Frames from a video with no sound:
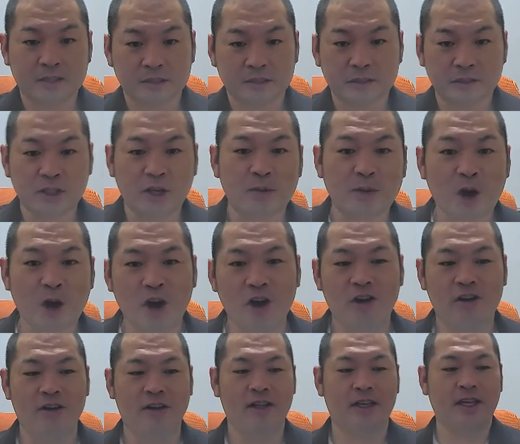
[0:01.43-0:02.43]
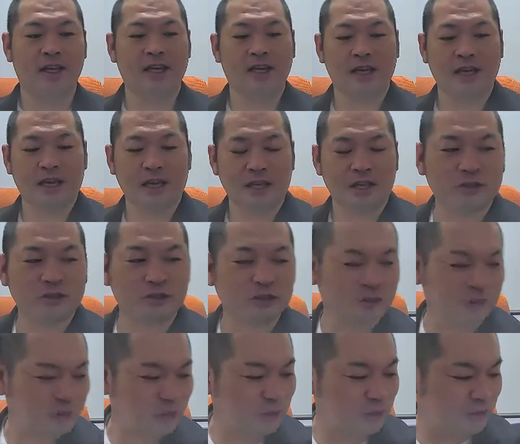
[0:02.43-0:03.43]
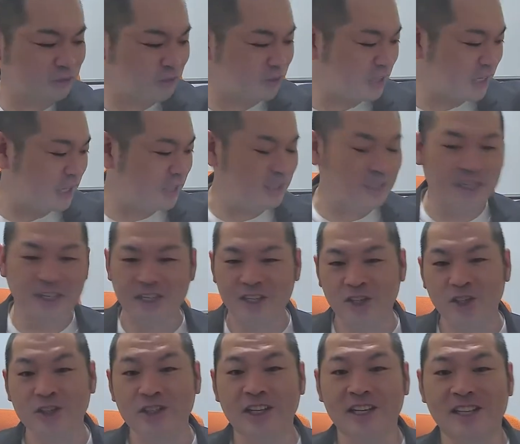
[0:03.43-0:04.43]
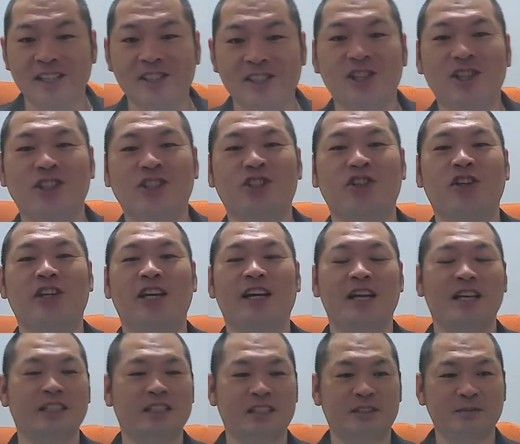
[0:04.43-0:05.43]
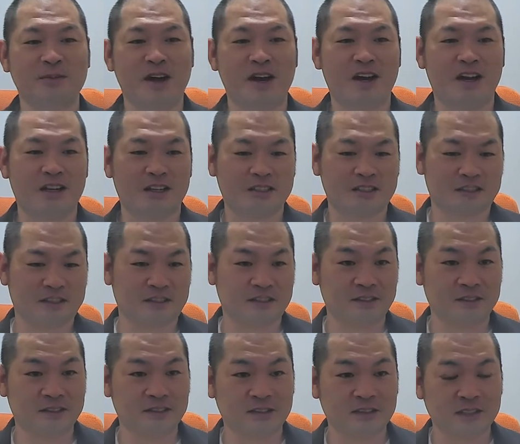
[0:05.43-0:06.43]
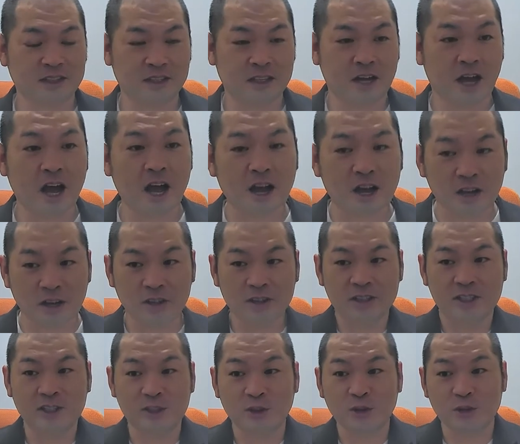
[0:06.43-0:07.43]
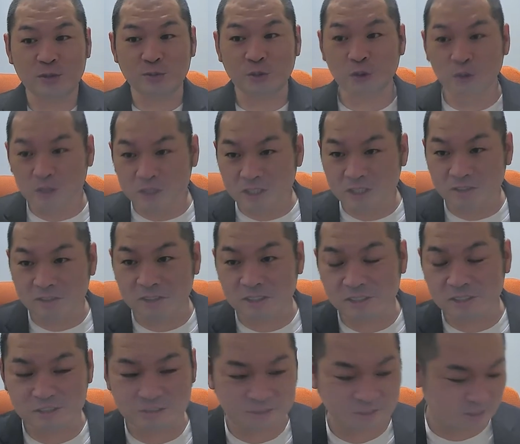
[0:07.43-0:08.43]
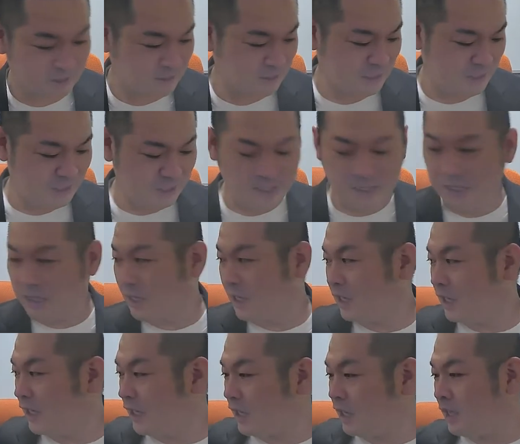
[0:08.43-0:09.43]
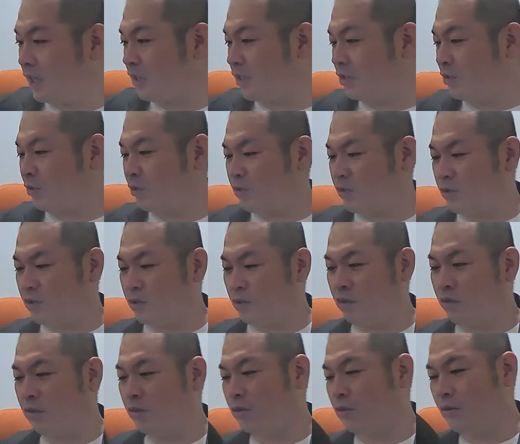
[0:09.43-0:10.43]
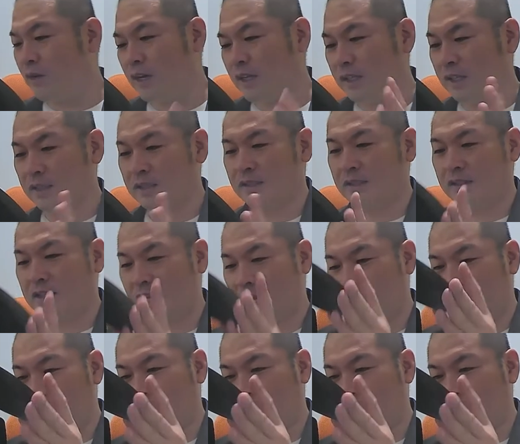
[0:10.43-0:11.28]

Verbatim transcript: どうも、えー、よくとると書いて、ジョータです。よろしくお願いします。あ、一人もう来てくれてるな。えっ、ー、と、今日はですね、